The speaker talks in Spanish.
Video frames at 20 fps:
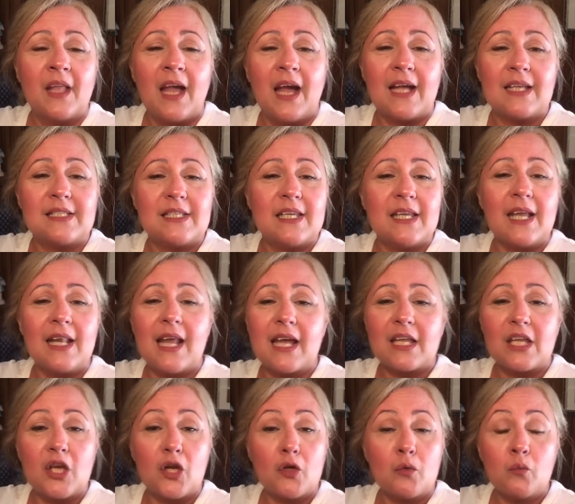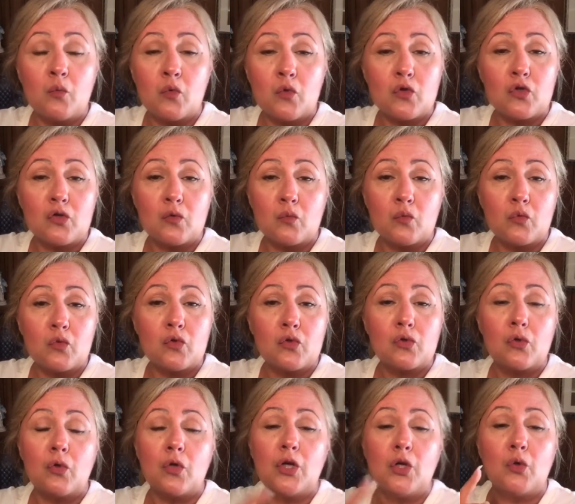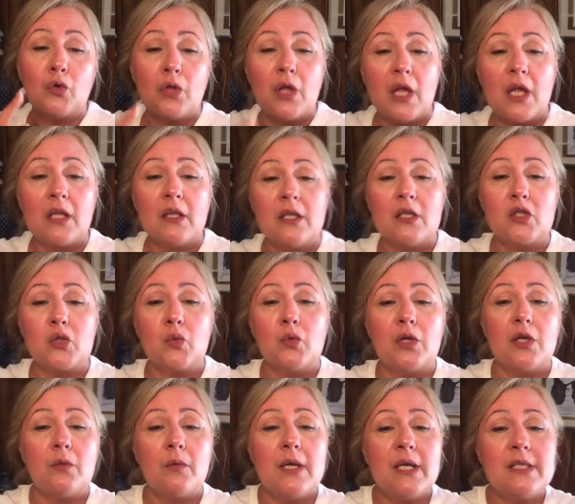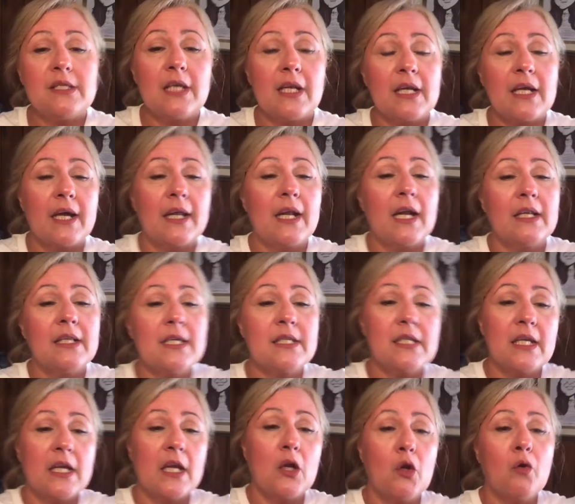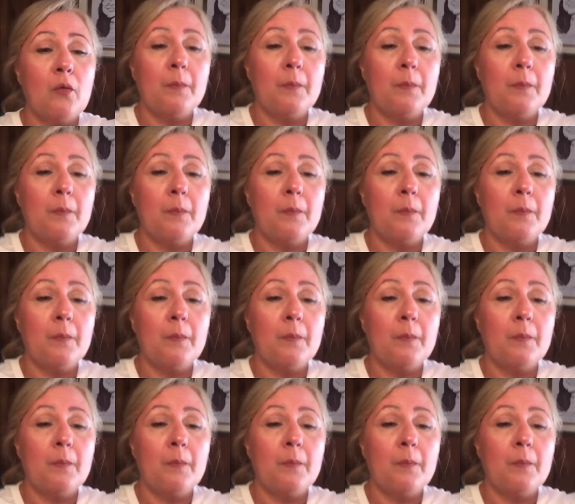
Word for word: Así que las quiero mucho, mucho y no dejen de suscribirse al canal, de seguir